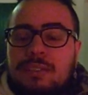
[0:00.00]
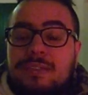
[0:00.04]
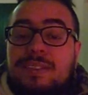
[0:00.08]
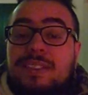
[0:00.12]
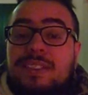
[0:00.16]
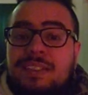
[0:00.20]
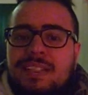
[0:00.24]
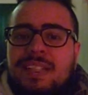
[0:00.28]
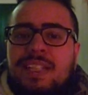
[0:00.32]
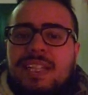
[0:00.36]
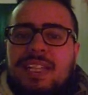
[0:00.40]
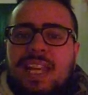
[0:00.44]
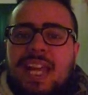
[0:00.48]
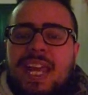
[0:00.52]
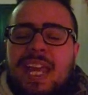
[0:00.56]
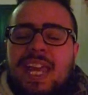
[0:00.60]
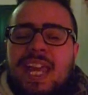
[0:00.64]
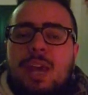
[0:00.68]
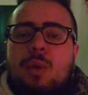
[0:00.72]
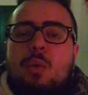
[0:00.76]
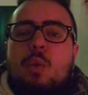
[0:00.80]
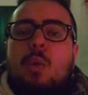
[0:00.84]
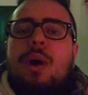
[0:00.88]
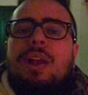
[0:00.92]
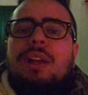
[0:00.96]
di dire
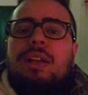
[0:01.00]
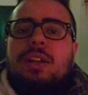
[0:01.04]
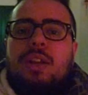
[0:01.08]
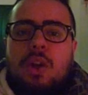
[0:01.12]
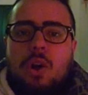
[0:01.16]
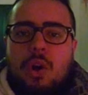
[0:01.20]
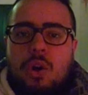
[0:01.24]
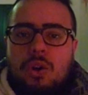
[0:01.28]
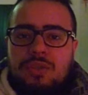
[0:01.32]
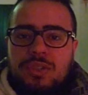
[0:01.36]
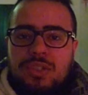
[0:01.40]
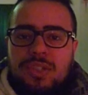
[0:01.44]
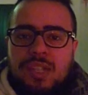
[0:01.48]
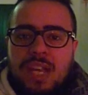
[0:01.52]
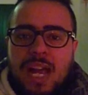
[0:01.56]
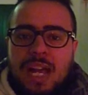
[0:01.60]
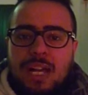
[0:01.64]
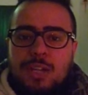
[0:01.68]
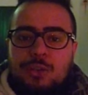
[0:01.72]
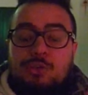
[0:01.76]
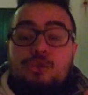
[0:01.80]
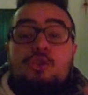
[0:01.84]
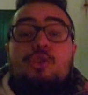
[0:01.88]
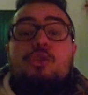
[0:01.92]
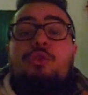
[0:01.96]
che
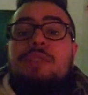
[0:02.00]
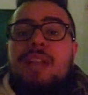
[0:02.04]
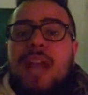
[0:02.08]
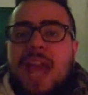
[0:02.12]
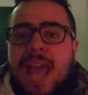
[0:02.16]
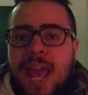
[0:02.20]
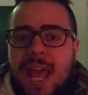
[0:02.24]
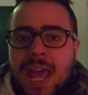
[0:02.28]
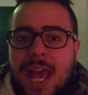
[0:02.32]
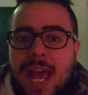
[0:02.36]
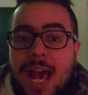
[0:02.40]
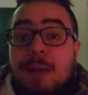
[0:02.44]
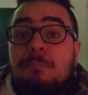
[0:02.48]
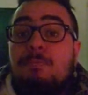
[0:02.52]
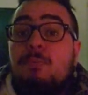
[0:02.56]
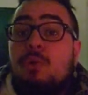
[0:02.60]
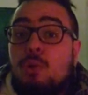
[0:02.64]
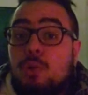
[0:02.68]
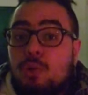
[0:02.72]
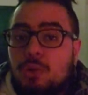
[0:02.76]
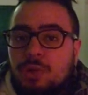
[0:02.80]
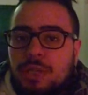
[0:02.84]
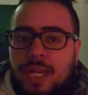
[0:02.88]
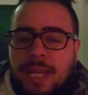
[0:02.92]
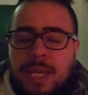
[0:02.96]
qualcosa non è
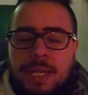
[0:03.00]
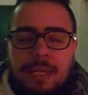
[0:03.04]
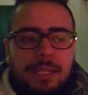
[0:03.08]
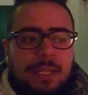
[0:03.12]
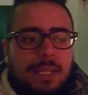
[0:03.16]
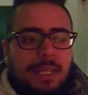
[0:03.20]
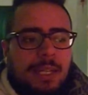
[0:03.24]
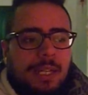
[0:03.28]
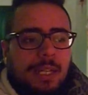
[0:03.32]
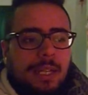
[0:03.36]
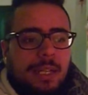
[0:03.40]
amore,